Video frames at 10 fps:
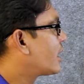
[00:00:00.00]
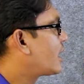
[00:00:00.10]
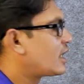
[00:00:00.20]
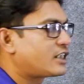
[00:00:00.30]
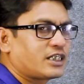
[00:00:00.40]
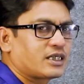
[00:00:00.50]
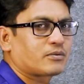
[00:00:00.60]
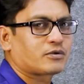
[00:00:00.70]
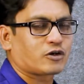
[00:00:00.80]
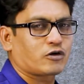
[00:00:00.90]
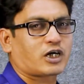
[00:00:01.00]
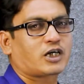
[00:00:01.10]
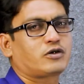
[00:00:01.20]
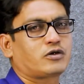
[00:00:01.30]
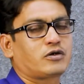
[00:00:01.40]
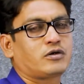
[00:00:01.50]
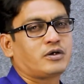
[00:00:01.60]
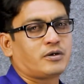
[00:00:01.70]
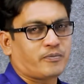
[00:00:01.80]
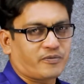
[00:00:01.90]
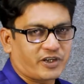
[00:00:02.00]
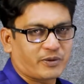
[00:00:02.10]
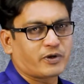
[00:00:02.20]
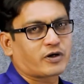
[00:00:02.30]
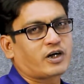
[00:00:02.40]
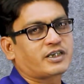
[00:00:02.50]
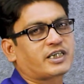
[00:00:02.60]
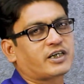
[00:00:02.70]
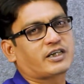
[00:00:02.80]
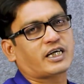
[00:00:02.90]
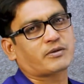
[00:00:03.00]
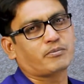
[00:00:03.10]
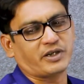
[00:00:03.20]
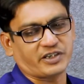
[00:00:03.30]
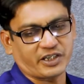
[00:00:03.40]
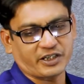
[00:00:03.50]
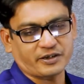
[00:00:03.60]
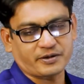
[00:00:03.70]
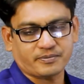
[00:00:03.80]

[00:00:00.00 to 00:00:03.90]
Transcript: কার্যে সচল রাখার জন্য ট্রিটমেন্ট করা সেটা হচ্ছে এক মেনটেনেন্স